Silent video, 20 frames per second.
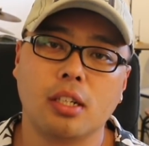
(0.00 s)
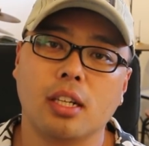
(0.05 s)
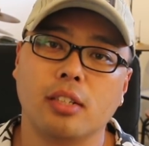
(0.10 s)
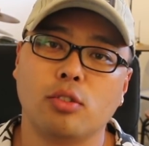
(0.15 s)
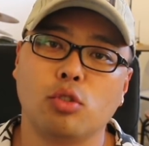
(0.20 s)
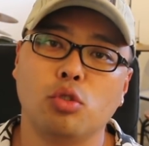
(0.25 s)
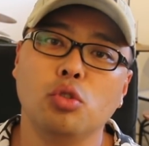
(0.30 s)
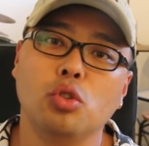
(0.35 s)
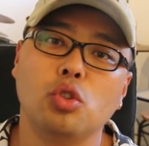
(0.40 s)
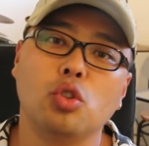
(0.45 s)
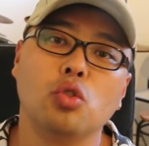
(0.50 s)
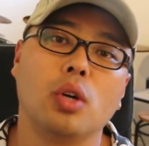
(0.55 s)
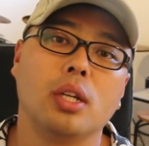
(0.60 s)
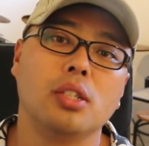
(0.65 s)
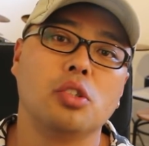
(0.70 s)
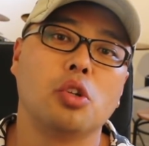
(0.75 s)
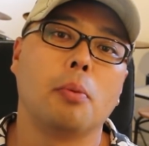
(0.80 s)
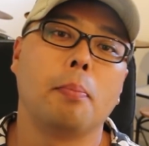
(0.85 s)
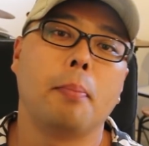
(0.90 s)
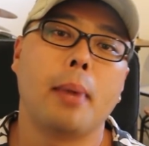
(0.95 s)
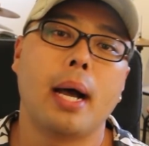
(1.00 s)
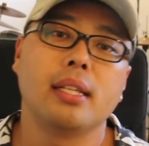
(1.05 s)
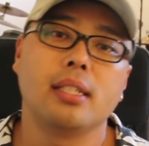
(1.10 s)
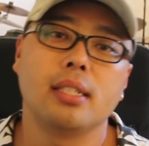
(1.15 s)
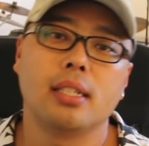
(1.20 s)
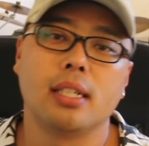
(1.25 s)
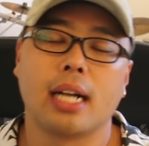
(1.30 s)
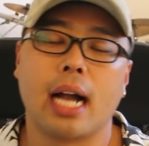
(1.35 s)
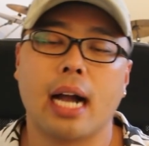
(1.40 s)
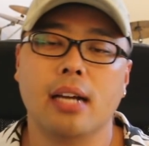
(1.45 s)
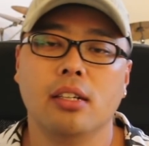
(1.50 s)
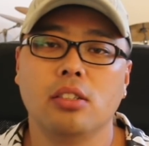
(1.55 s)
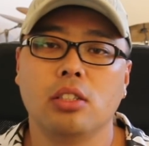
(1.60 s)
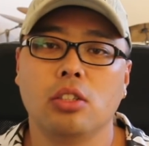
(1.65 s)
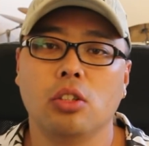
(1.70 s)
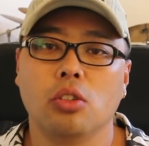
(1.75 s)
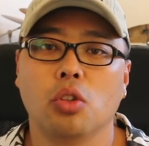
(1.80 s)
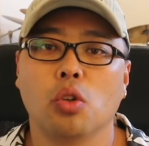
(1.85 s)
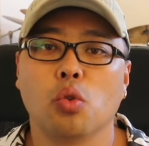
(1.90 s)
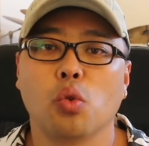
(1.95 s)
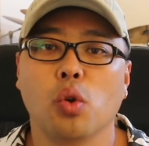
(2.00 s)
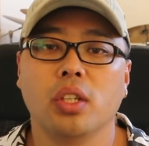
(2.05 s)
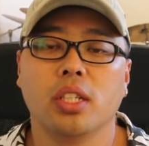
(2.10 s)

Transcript: 그러니까 중증 환자로 빠질 가능성도